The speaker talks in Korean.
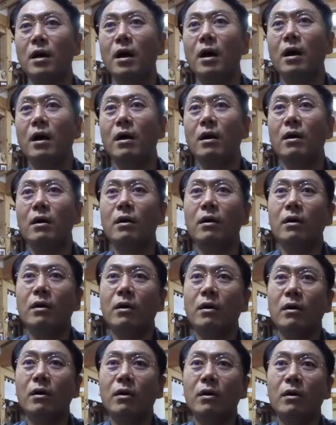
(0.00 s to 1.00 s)

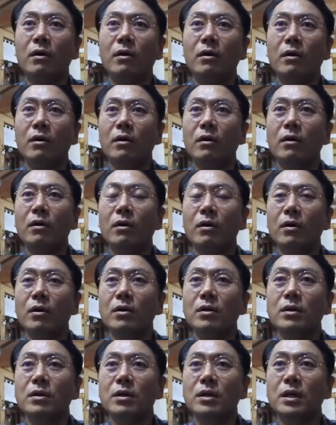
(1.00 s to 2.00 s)
어...
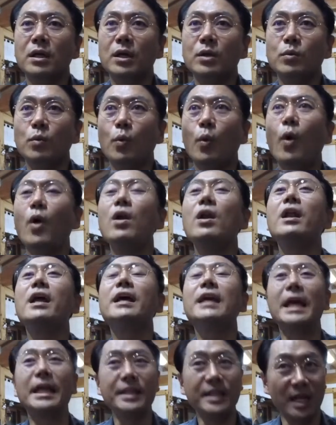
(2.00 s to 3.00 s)
그러니까
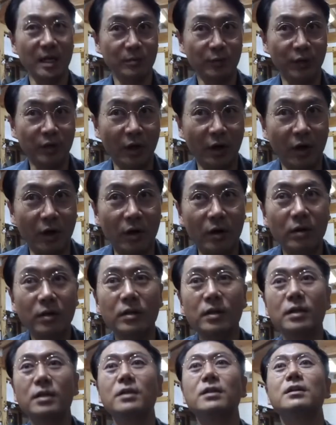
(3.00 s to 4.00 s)
원래 옛날부터
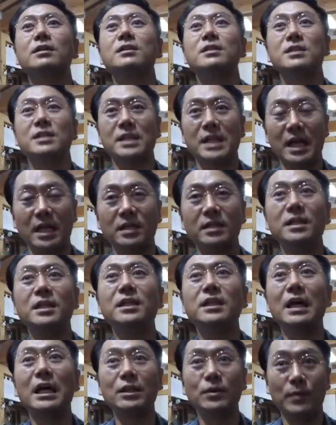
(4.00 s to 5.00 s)
예. 차는
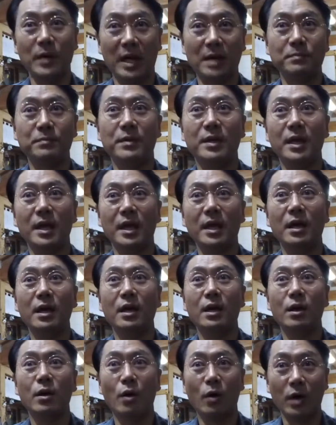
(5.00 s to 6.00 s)
인간과 함께
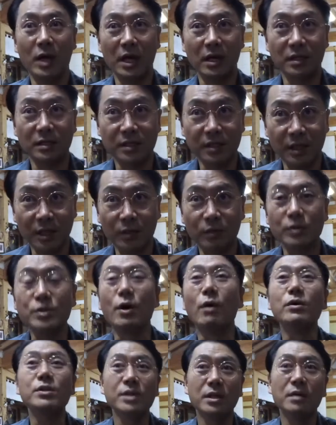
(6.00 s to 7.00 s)
건강을 지키고
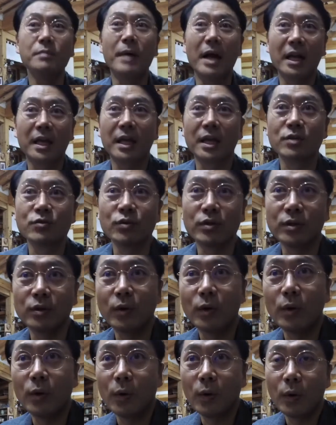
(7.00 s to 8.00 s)
정신을 맑게 해주는
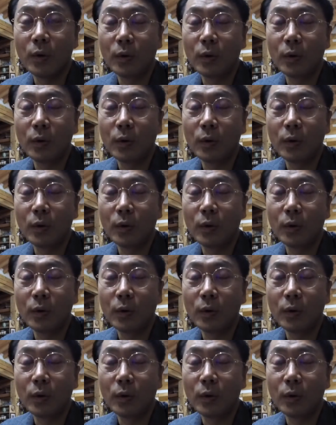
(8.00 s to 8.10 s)
걸로